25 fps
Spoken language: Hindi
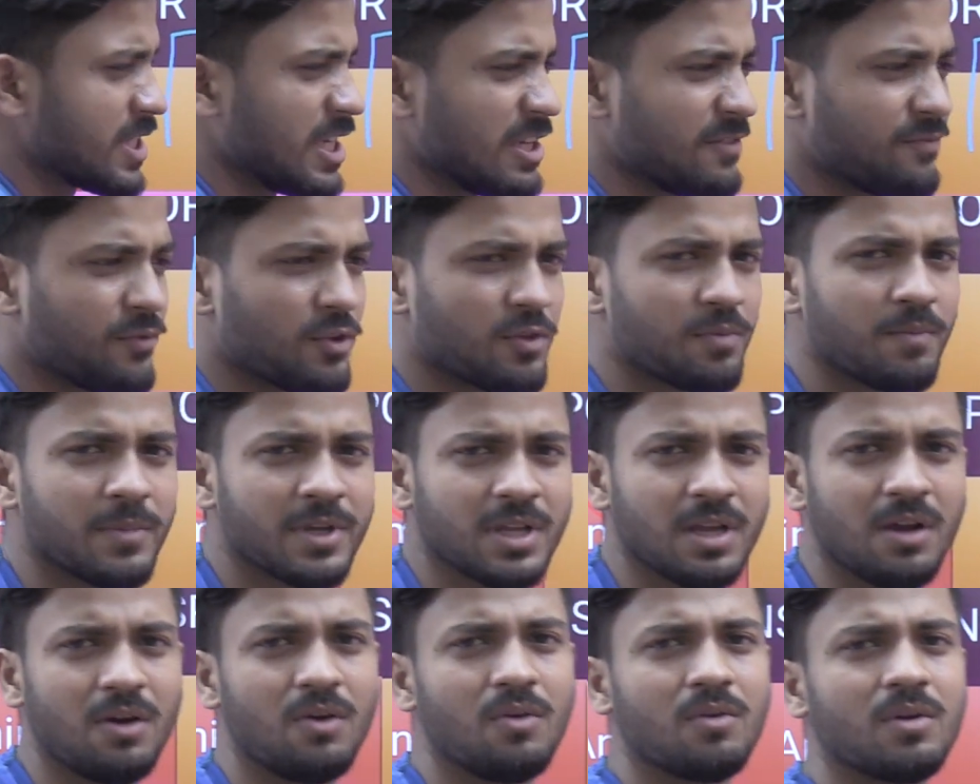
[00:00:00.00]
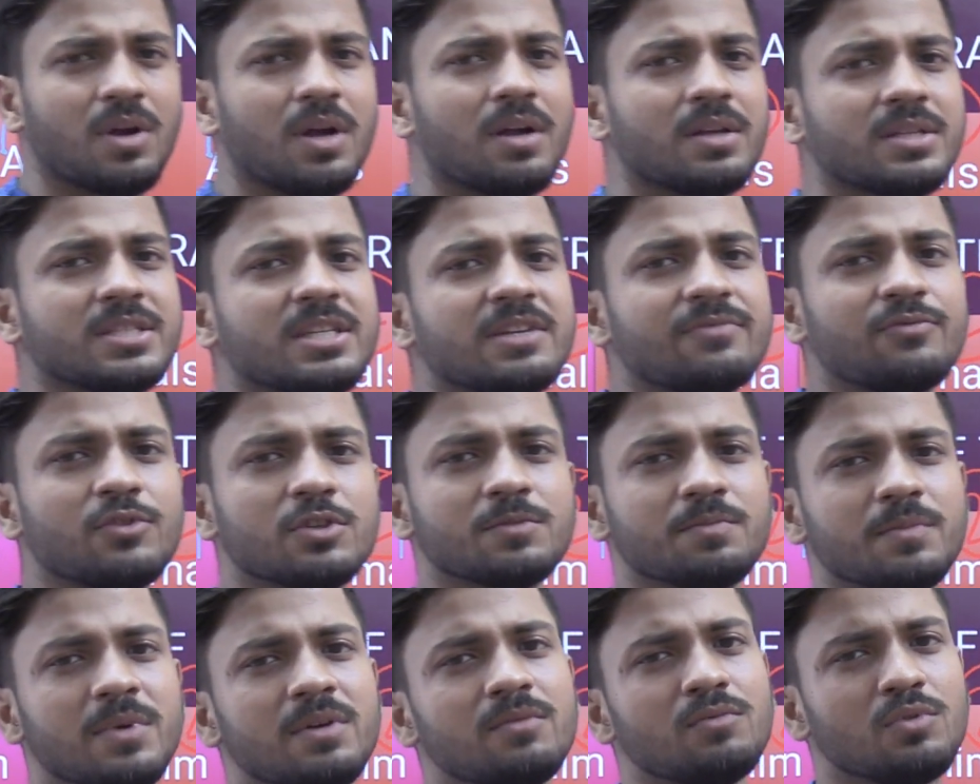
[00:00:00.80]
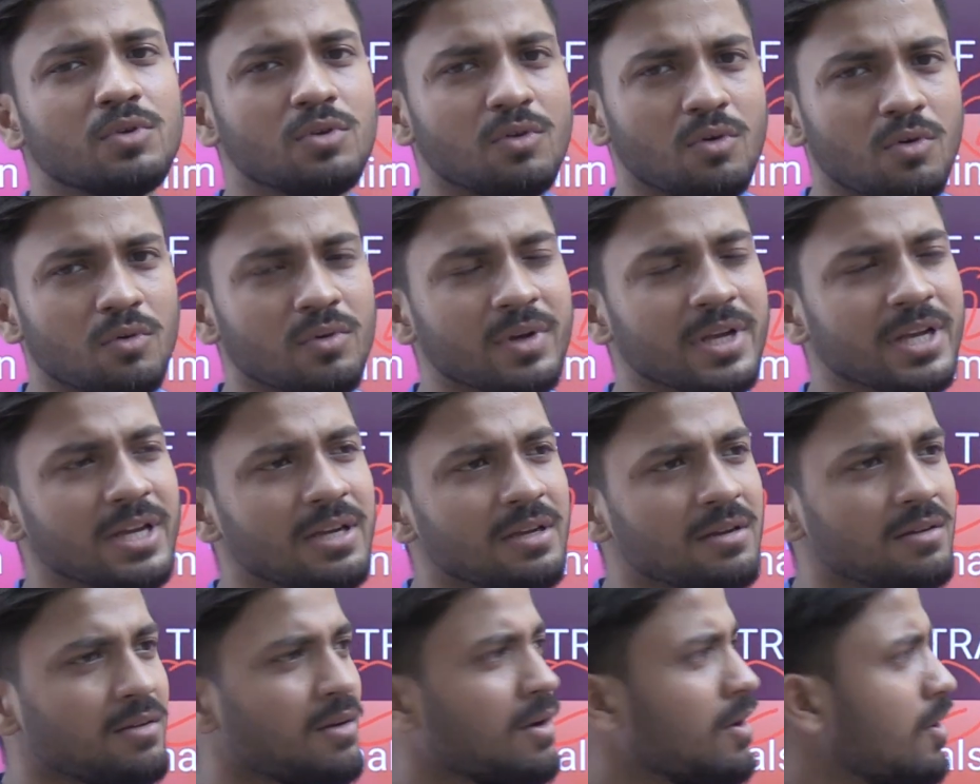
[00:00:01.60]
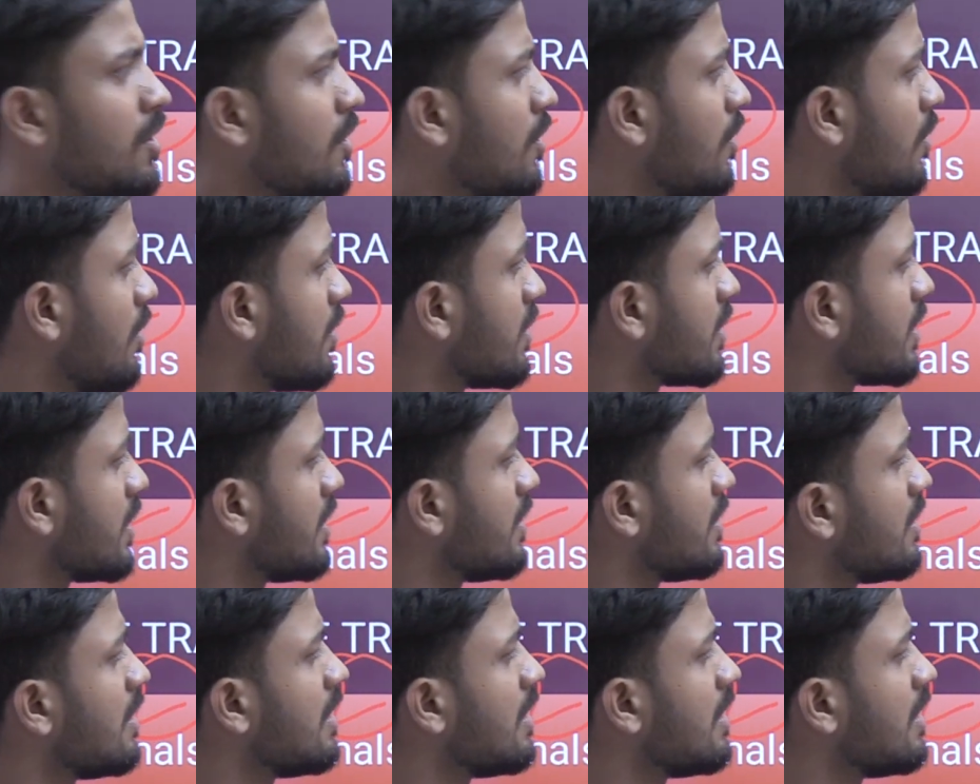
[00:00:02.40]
सिर्फ उसमें क्या होगा सिर्फ उसमें वुड होंगे और